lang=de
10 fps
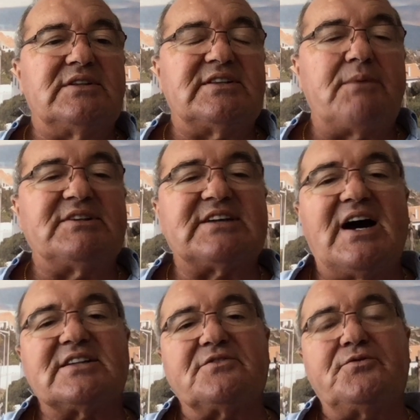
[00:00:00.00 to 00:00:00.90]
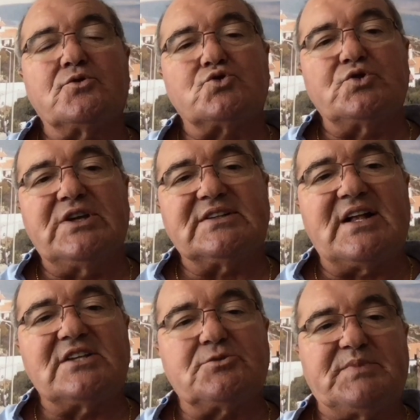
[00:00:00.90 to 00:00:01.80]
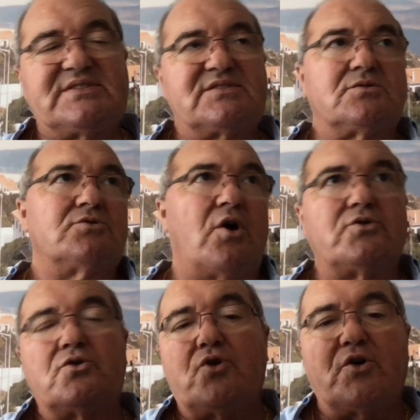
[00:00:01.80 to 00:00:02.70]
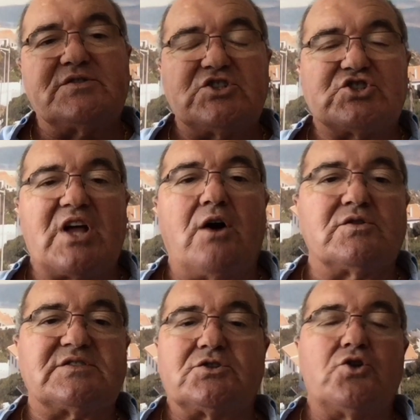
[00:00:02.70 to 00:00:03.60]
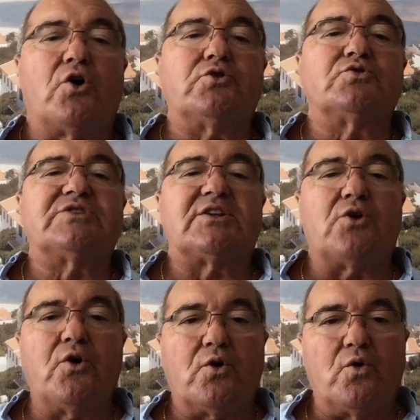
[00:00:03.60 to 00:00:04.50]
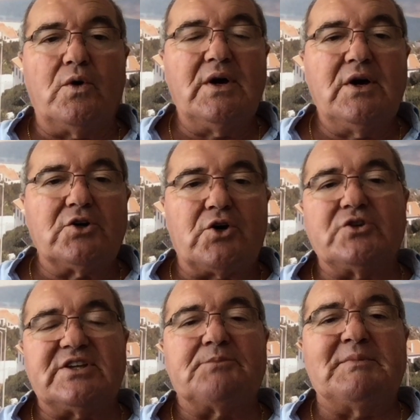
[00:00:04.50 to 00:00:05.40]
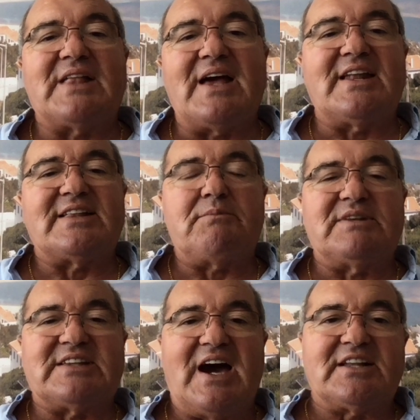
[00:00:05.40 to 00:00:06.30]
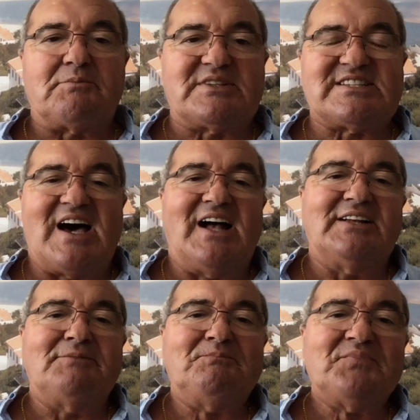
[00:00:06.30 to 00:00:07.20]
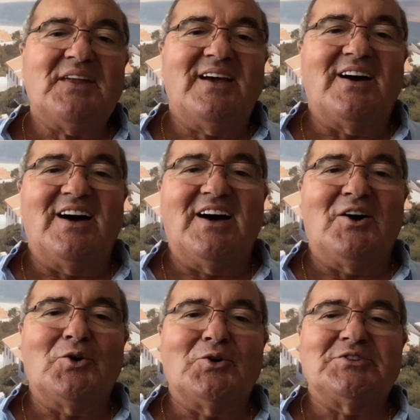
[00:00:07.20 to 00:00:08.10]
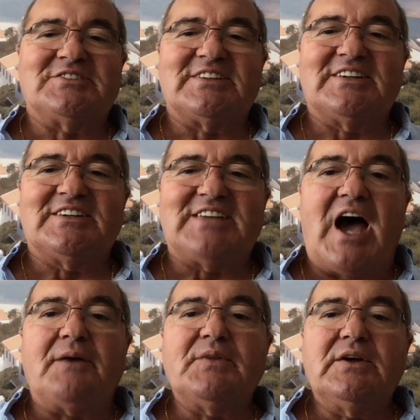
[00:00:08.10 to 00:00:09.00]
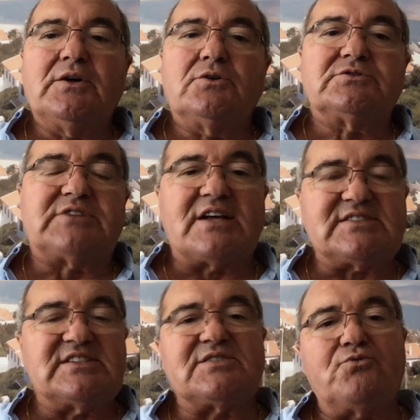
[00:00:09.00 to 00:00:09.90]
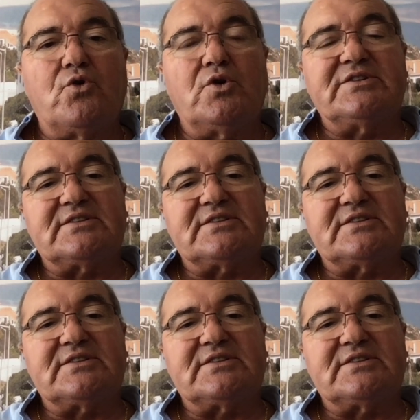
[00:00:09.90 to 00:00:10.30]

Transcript: Debitkarte funktioniert also bis zu 99.900 Euro könnt ihr mit einer Debitkarte bezahlen. Äh, und äh, ja, und das ist wohl